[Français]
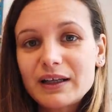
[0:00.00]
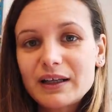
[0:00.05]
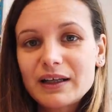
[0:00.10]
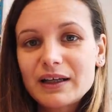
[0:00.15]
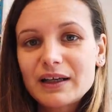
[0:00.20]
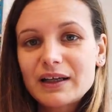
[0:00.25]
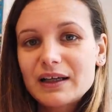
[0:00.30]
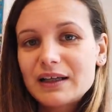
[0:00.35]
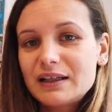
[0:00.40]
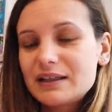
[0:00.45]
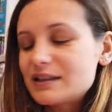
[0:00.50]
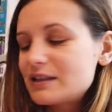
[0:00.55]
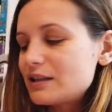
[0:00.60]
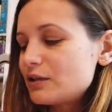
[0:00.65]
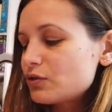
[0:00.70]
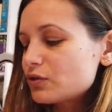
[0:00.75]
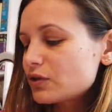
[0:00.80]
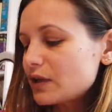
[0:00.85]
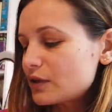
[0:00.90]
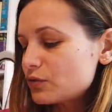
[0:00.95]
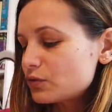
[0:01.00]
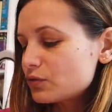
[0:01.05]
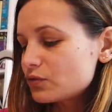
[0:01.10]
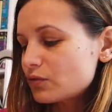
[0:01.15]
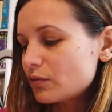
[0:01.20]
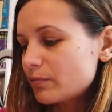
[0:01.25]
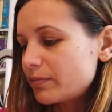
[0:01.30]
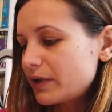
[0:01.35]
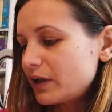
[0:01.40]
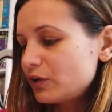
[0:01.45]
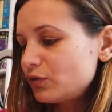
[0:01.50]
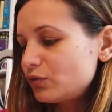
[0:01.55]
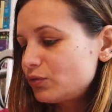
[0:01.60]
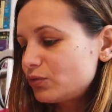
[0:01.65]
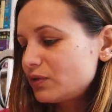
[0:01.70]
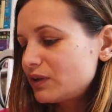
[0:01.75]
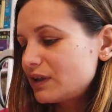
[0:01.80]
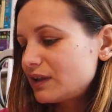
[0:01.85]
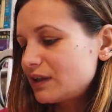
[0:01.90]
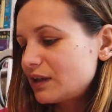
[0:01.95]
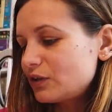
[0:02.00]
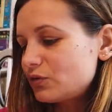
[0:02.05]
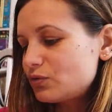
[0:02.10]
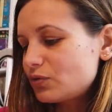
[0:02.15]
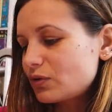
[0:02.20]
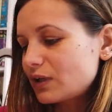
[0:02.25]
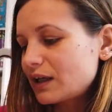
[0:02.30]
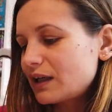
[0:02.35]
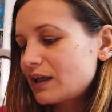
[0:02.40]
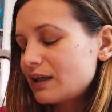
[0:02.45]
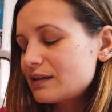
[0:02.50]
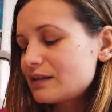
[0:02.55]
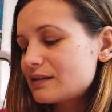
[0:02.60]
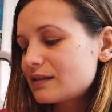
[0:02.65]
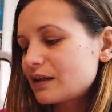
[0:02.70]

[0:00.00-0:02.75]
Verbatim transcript: Et les illustrations ne sont pas du tout dénaturées.